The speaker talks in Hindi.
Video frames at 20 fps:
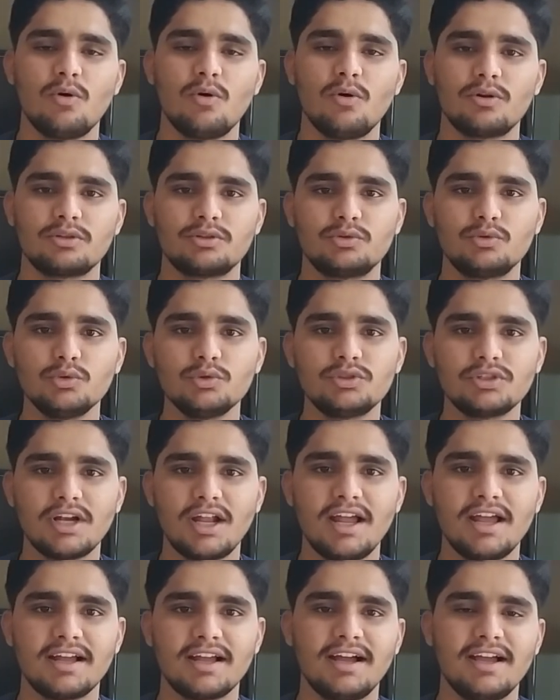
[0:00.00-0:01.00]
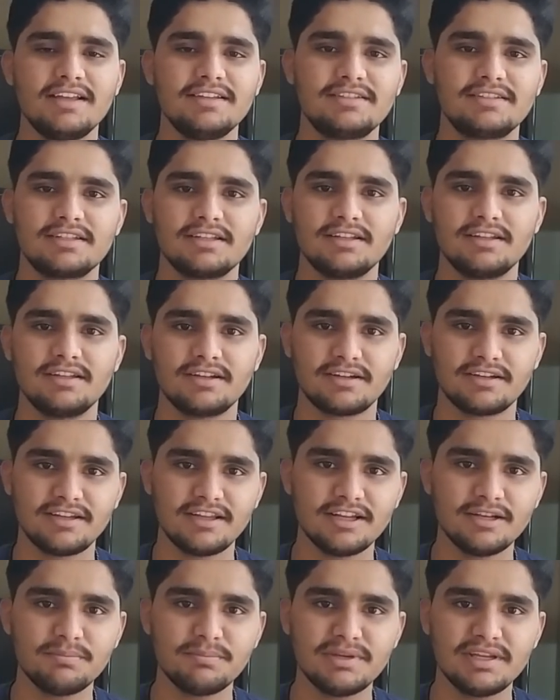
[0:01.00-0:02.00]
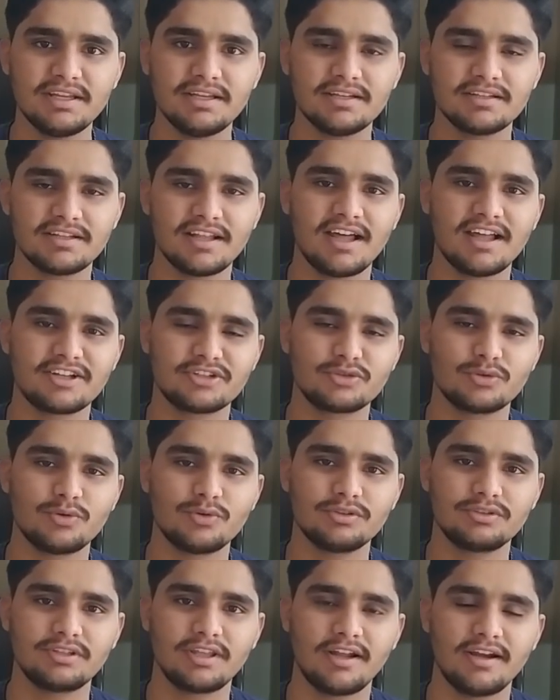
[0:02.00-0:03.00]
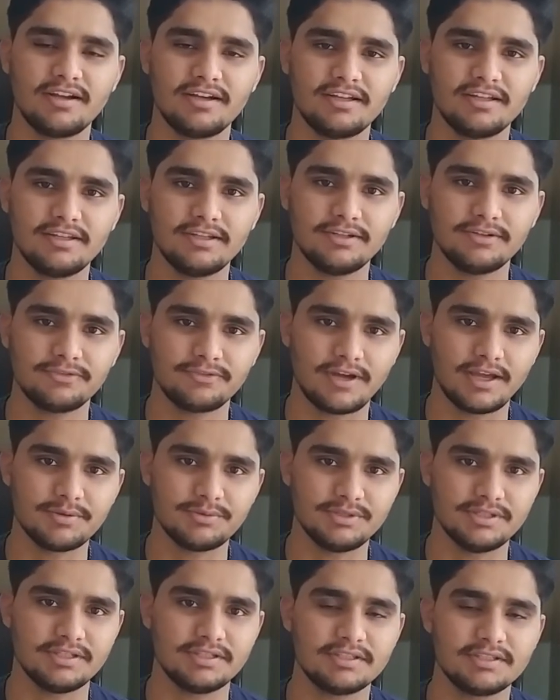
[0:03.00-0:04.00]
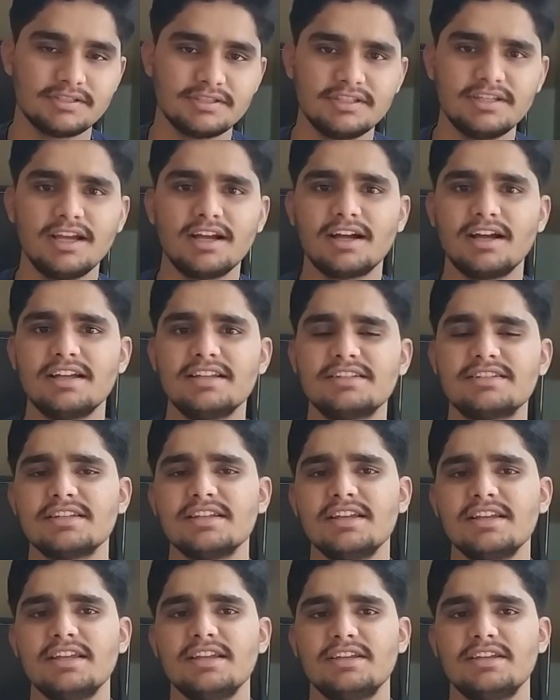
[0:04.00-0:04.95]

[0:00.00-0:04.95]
और दूसरा है गाइज Realme Narzo 30 5G जी हाँ गाइज